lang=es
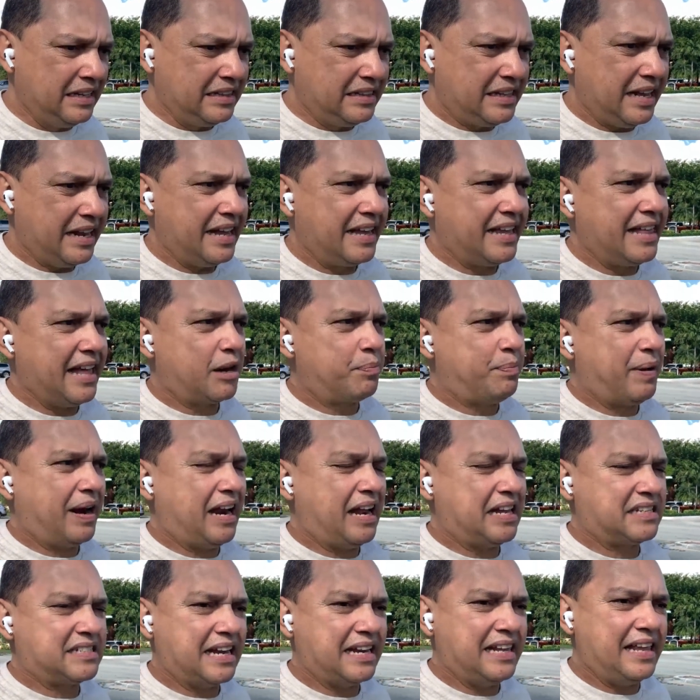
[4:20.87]
tiene que dar para
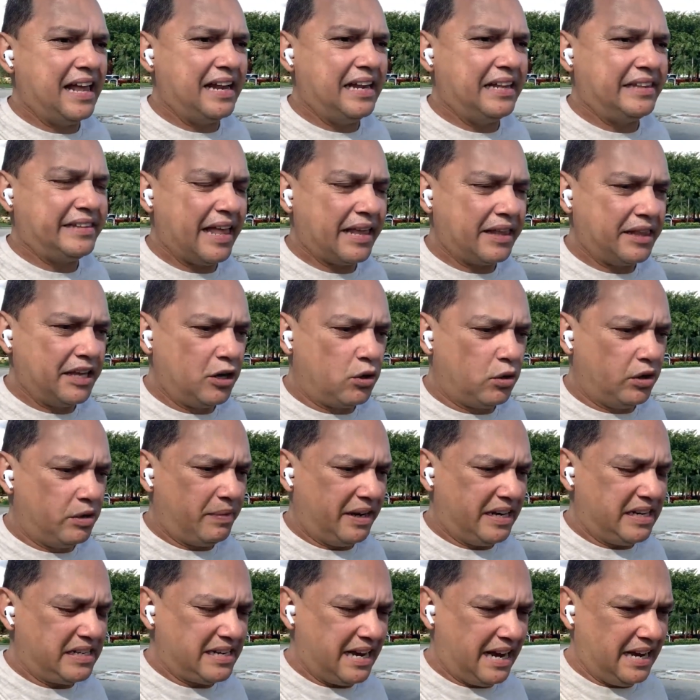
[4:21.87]
la salida del técnico de
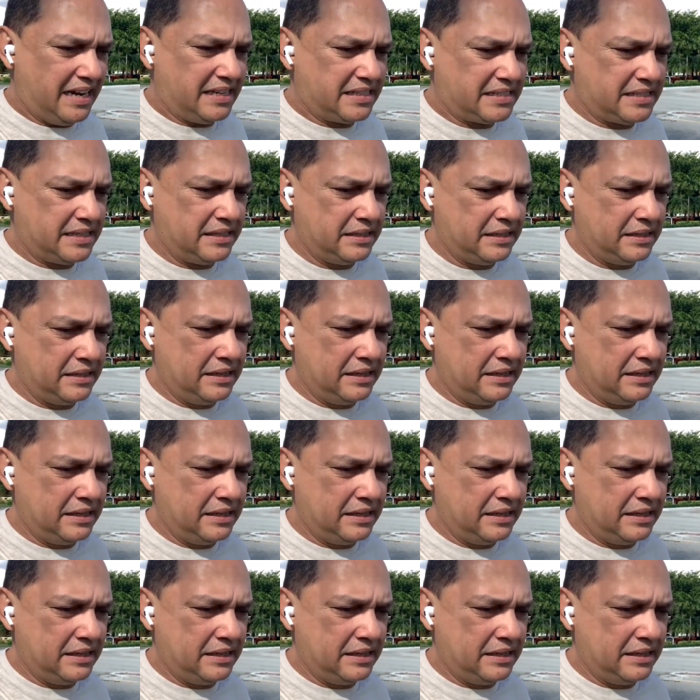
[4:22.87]
Manizales.